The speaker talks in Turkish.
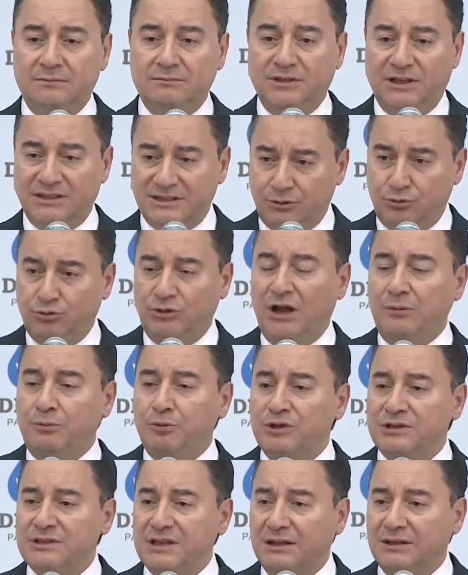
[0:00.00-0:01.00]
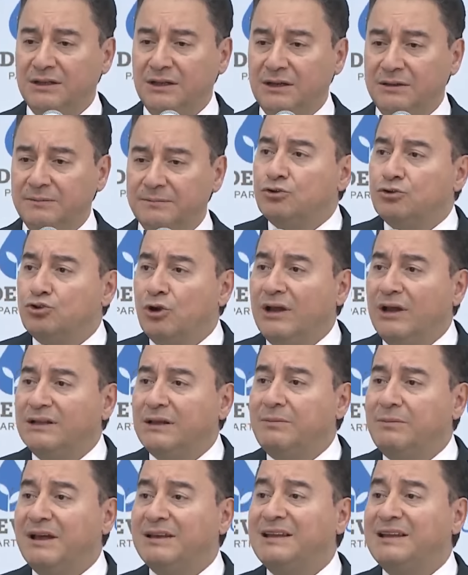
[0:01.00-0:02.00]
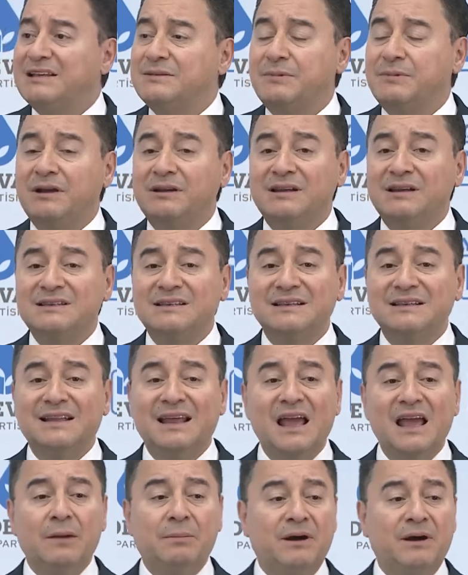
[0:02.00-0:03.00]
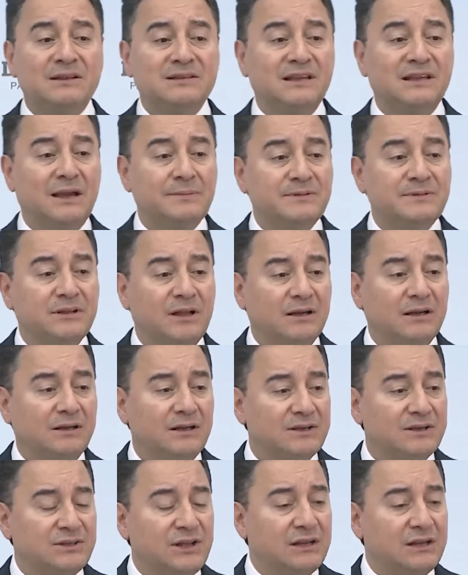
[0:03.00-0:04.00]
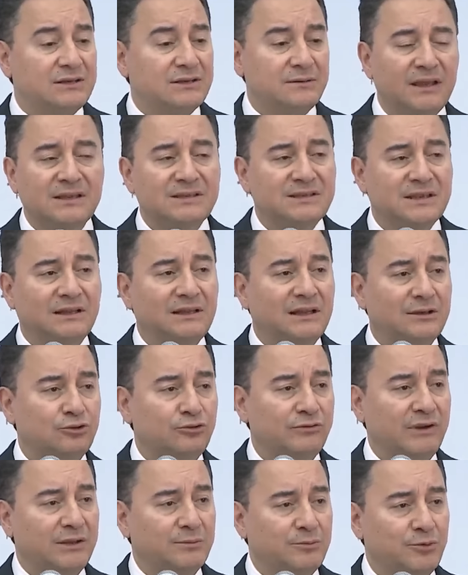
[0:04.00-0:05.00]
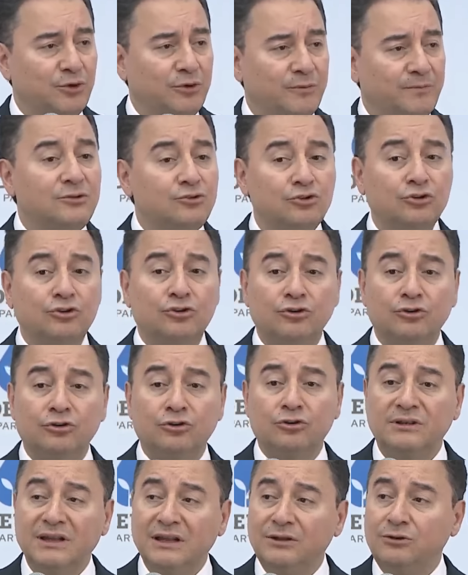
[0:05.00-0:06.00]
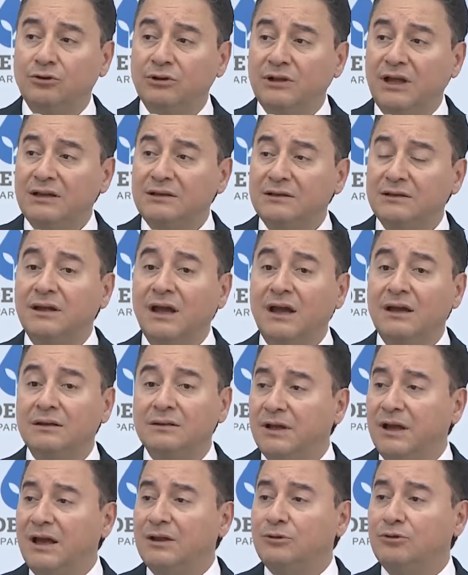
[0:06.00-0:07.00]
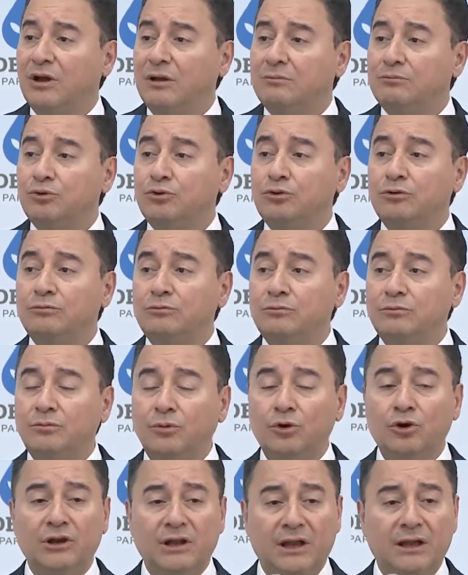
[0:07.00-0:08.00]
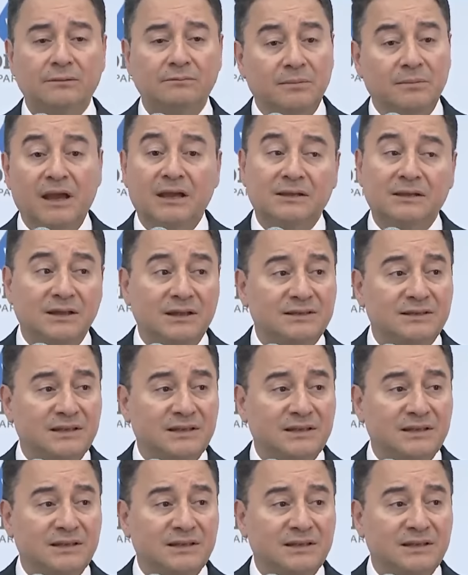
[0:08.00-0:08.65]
Yazık günah bu insanlara. Şu anda Merkez Bankası ne yaparsa yapsın arkadaşlar insanlar güvenmiyor. Çünkü ne diyorlar? Ya Erdoğan bugün böyle belki de